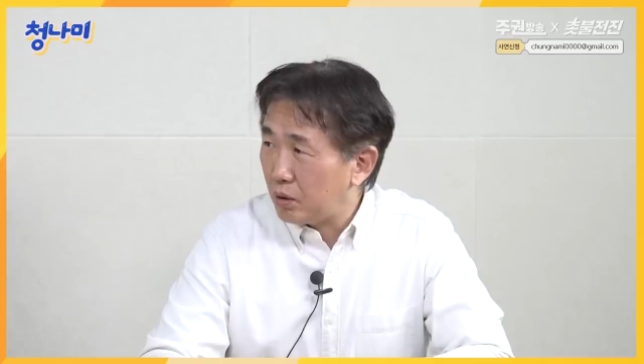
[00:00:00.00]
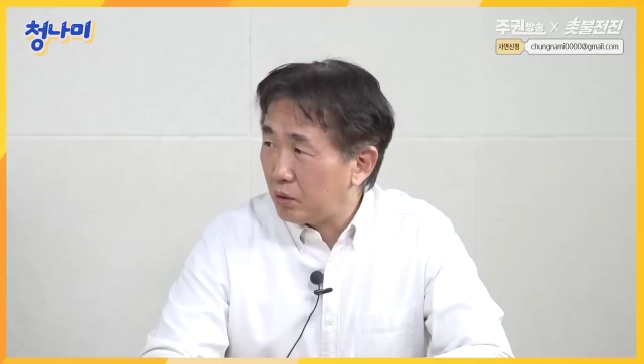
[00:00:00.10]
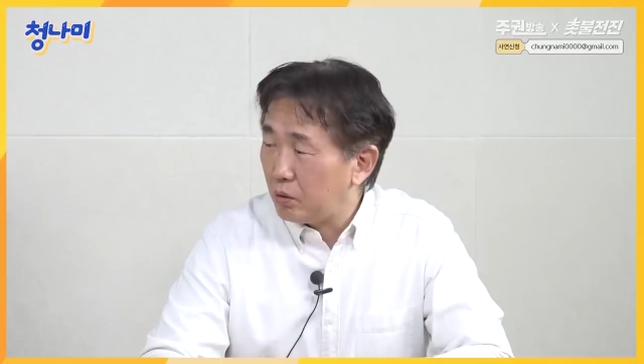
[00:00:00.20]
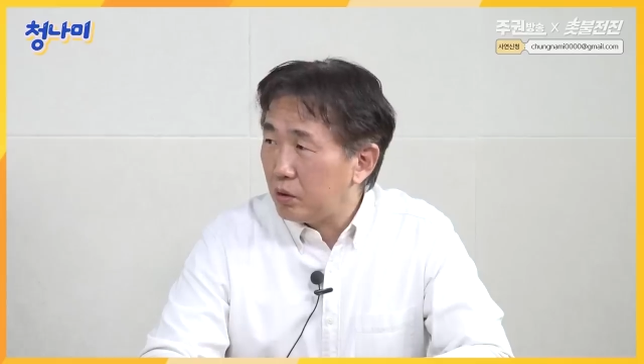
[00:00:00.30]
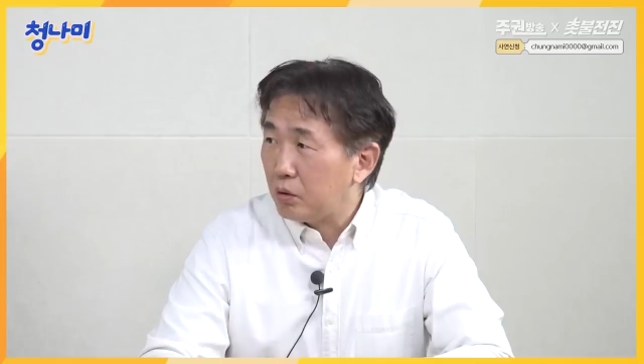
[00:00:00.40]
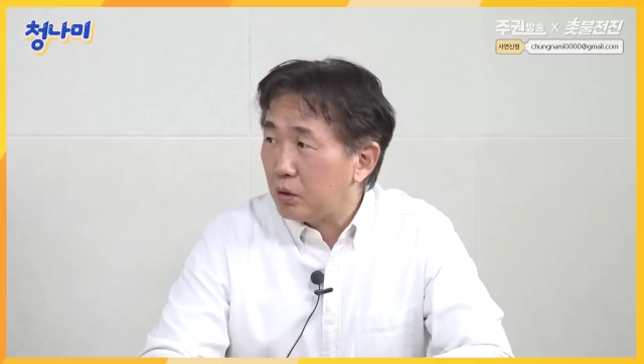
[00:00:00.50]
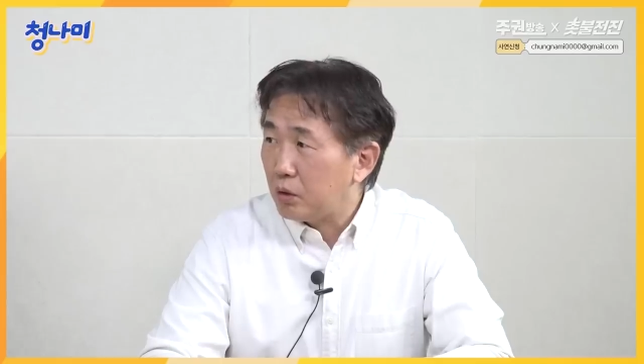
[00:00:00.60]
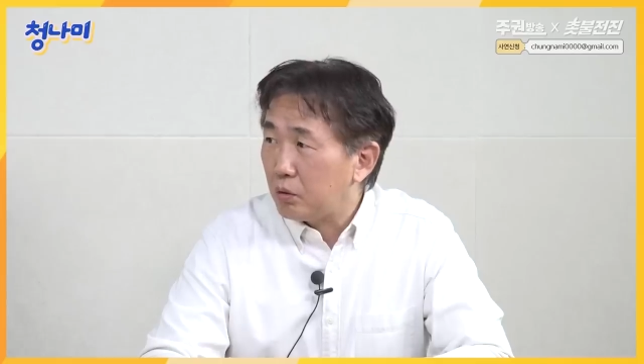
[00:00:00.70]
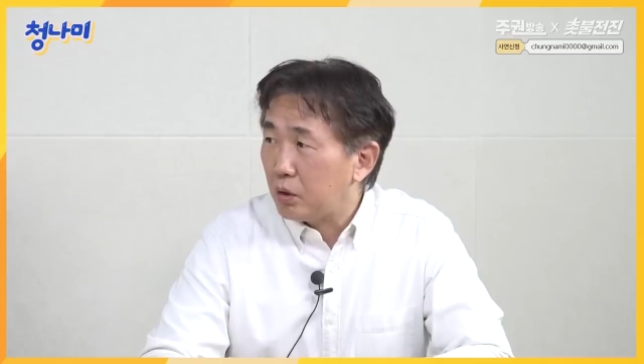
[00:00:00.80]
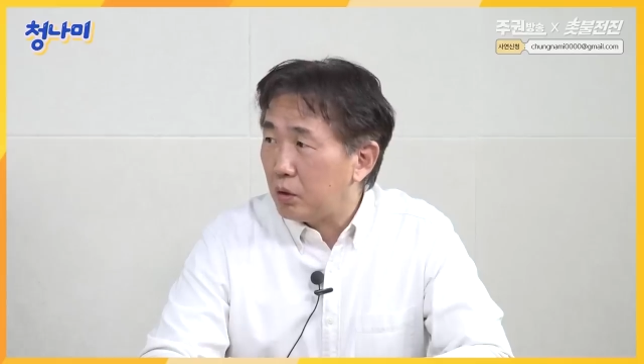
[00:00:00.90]
노 전
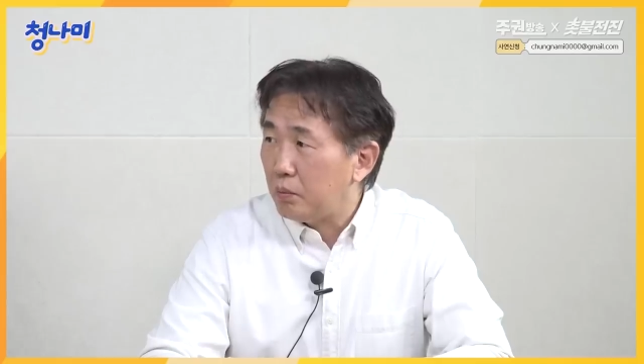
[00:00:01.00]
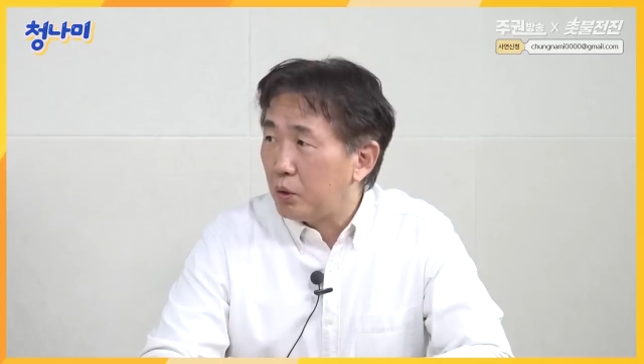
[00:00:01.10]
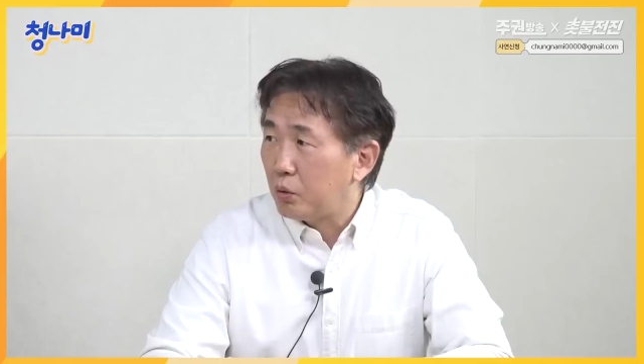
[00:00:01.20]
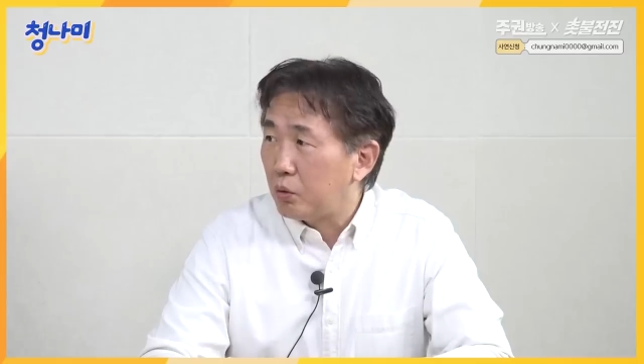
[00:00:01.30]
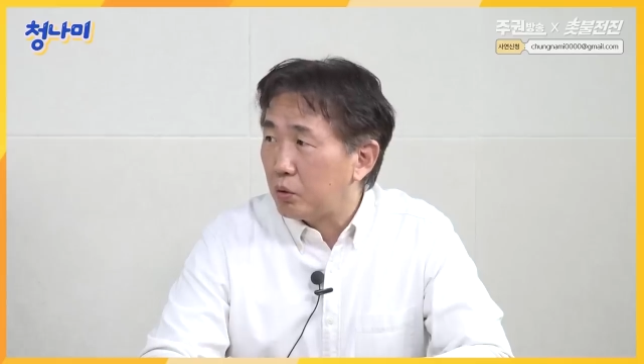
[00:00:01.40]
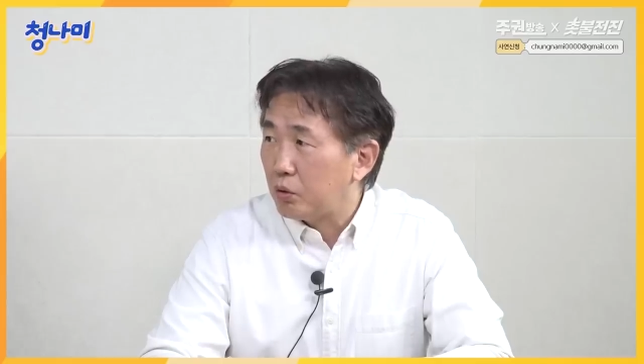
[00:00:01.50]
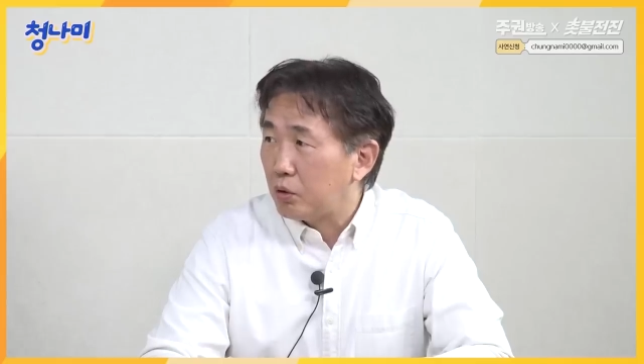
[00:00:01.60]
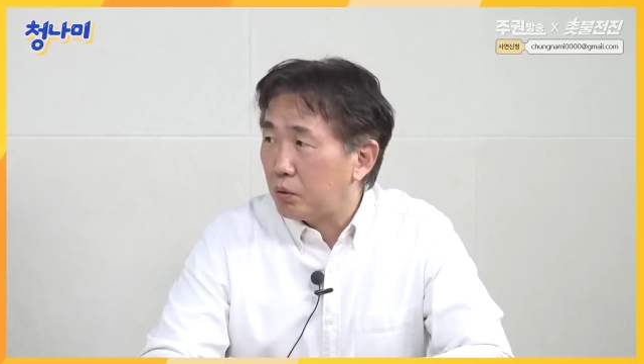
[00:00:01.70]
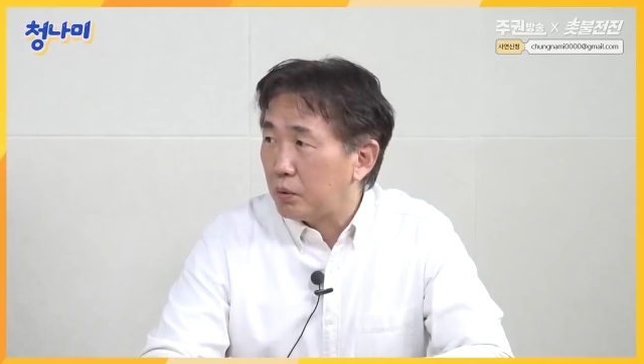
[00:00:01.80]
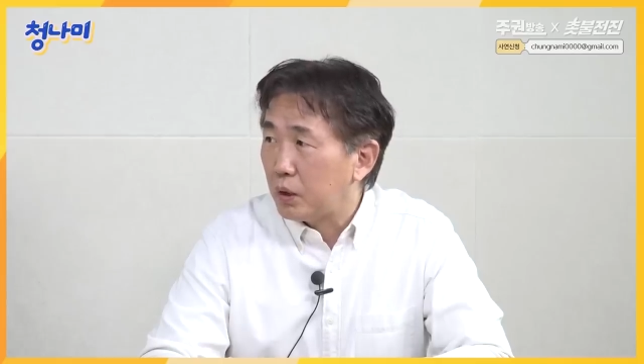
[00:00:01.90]
대통령이 얼마나
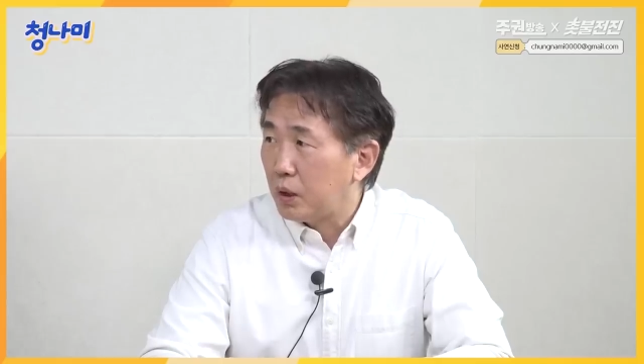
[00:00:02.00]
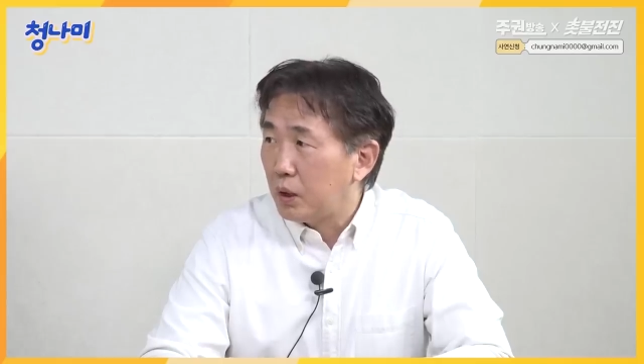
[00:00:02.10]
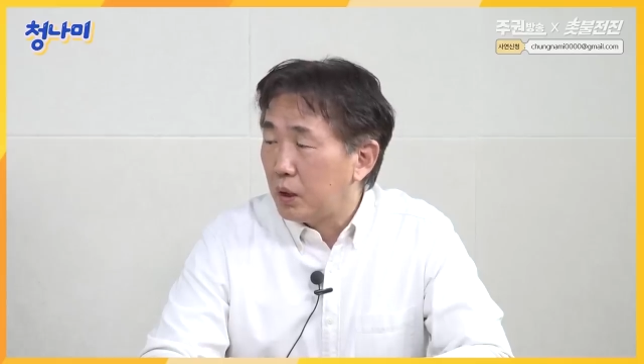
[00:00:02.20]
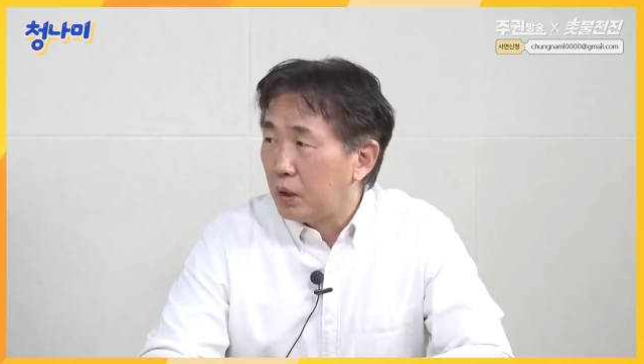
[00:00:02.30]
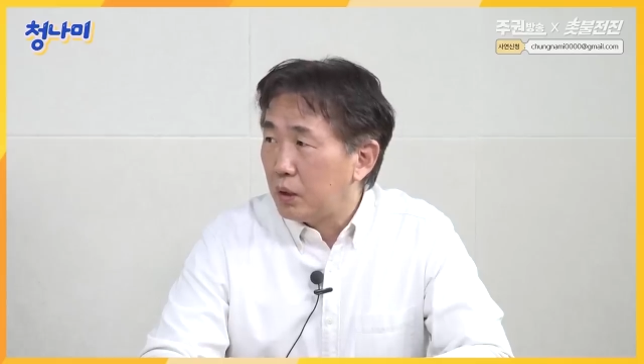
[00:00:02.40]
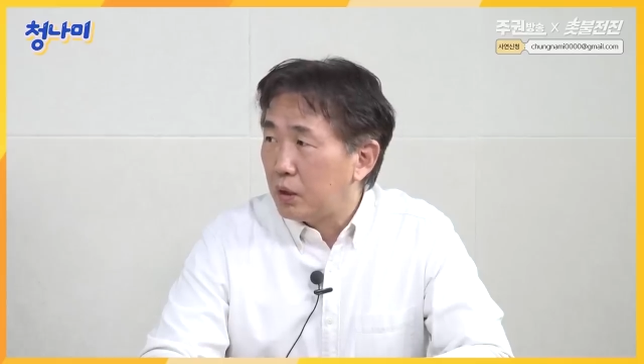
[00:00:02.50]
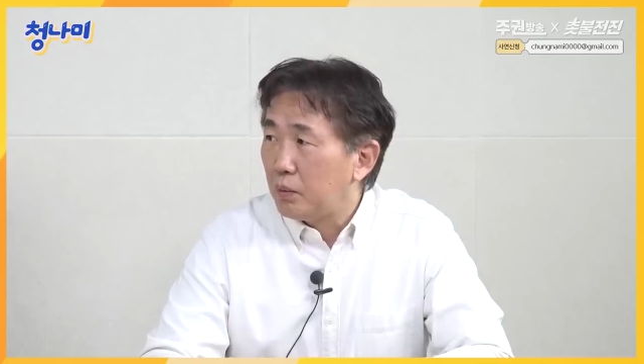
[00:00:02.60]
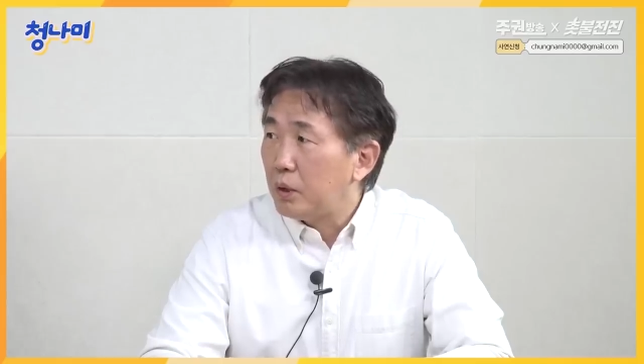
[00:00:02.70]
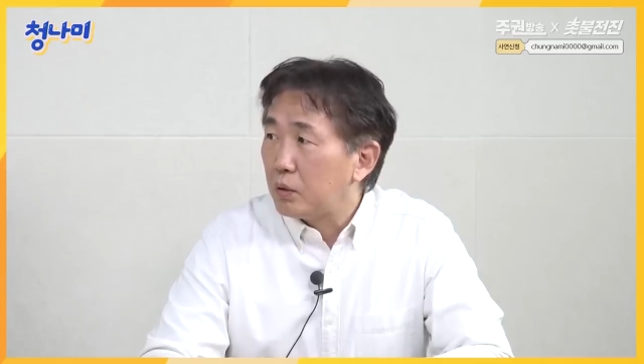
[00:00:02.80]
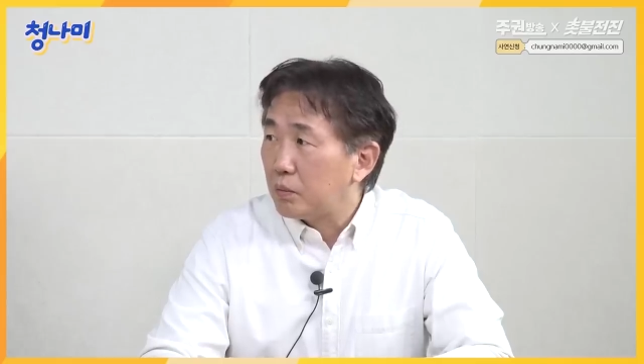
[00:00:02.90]
고통스러웠으면
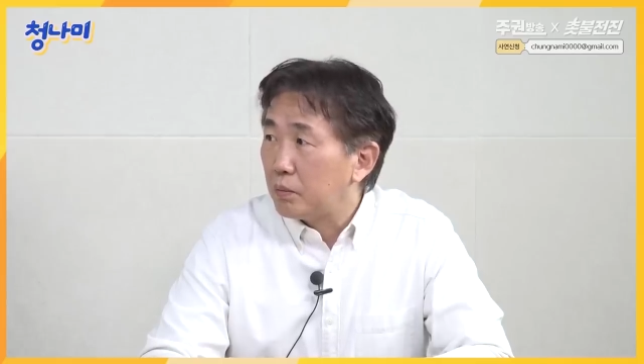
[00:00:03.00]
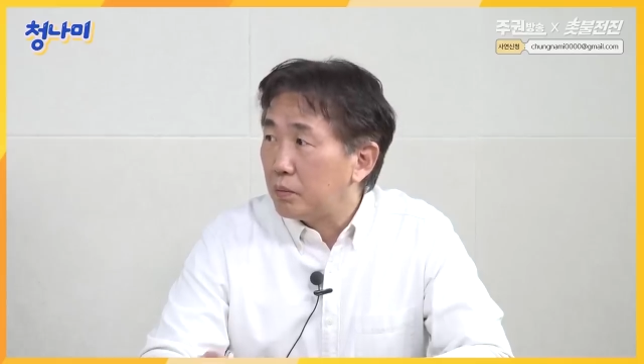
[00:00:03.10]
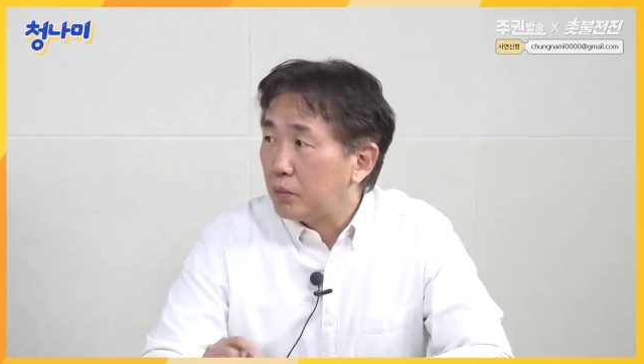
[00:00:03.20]
제발 좀